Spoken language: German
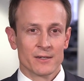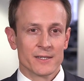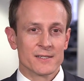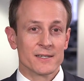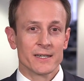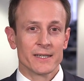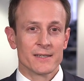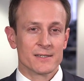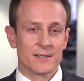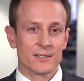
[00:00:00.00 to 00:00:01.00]
Diese Idee
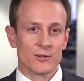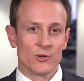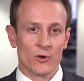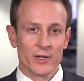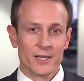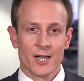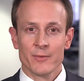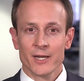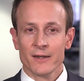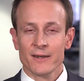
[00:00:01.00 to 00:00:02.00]
ist nicht neu,
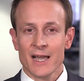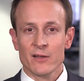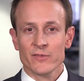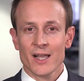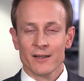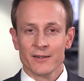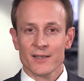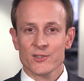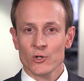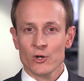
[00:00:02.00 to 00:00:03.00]
aber da die Nachfrage
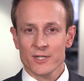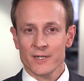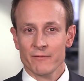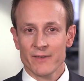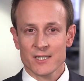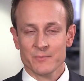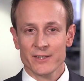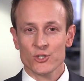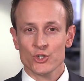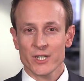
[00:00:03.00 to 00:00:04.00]
nach solchen
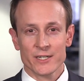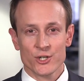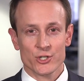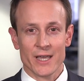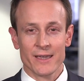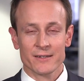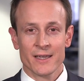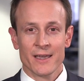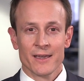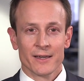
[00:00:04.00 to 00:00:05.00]
Investments stetig steigt,
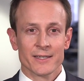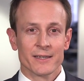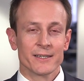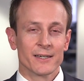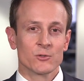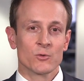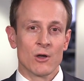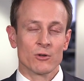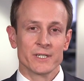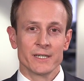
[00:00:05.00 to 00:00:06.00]
reagieren nun
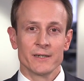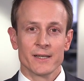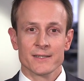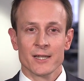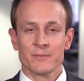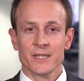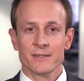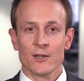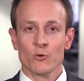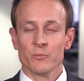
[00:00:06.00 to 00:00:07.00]
auch die
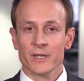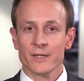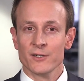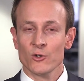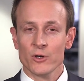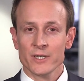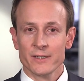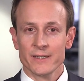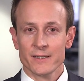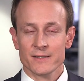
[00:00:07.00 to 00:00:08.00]
Indexanbieter und bringen neue
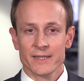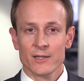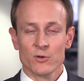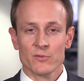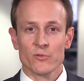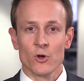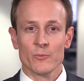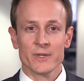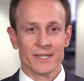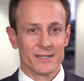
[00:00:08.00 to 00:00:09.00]

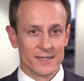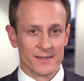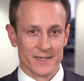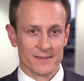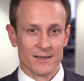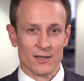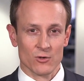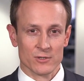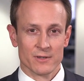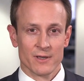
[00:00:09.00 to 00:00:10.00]
ESG-konforme Indizes
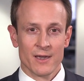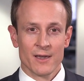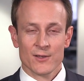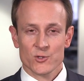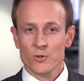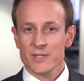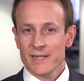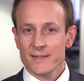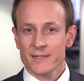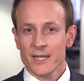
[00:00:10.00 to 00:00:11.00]
heraus. So
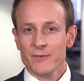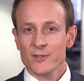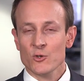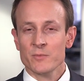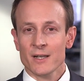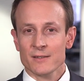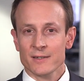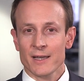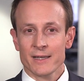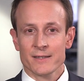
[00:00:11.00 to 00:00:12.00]
gesellt sich etwa zum DAX
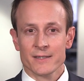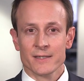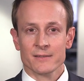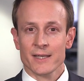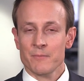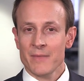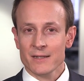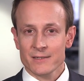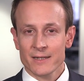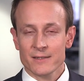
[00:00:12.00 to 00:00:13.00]
30 seit
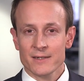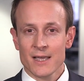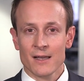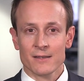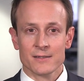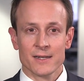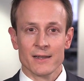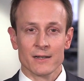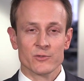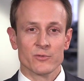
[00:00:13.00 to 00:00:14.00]
März letzten Jahres der
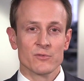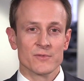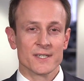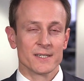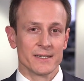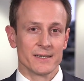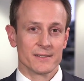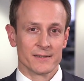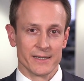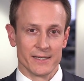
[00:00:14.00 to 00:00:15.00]
DAX 50
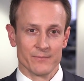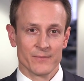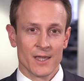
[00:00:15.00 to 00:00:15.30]
ESG.